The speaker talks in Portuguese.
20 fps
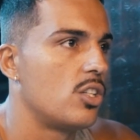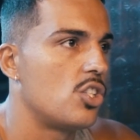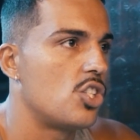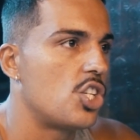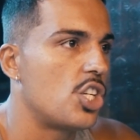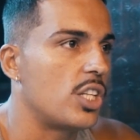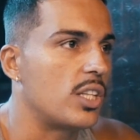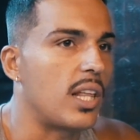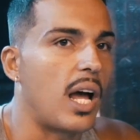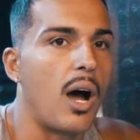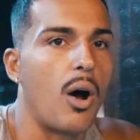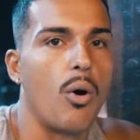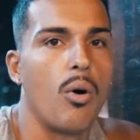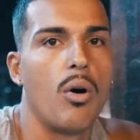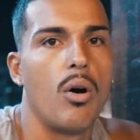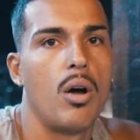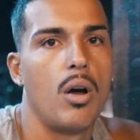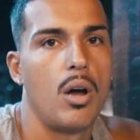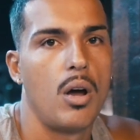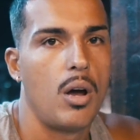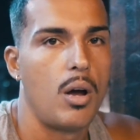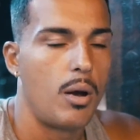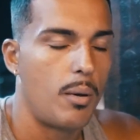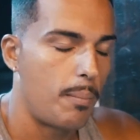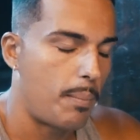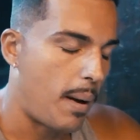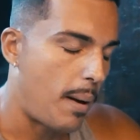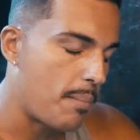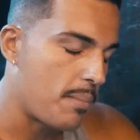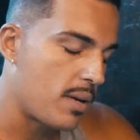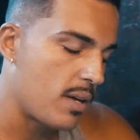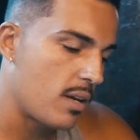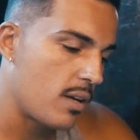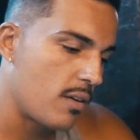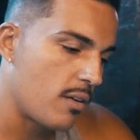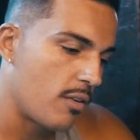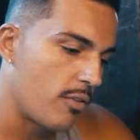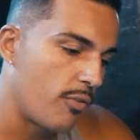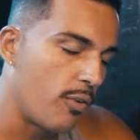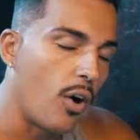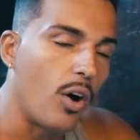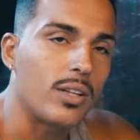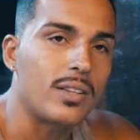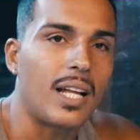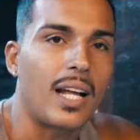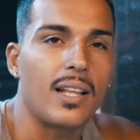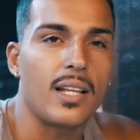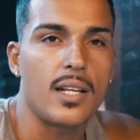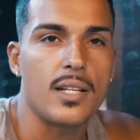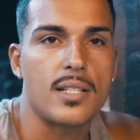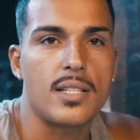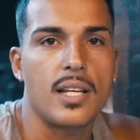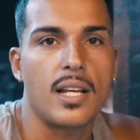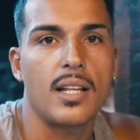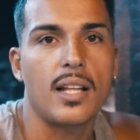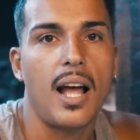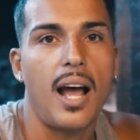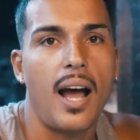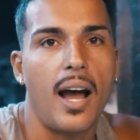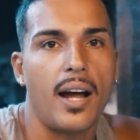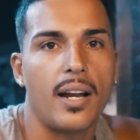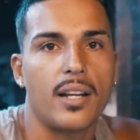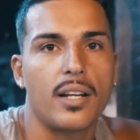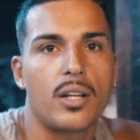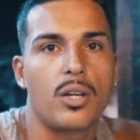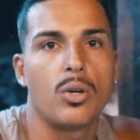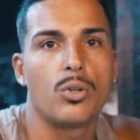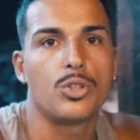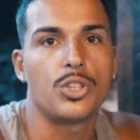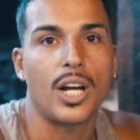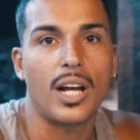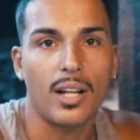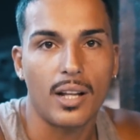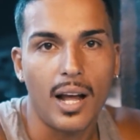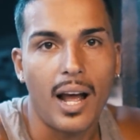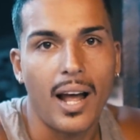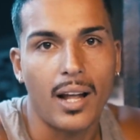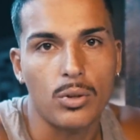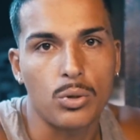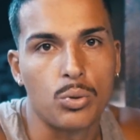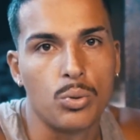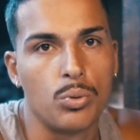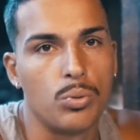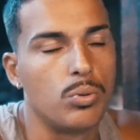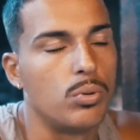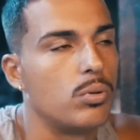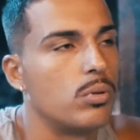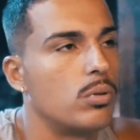digital, para me fortalecer na área que eu já atuo.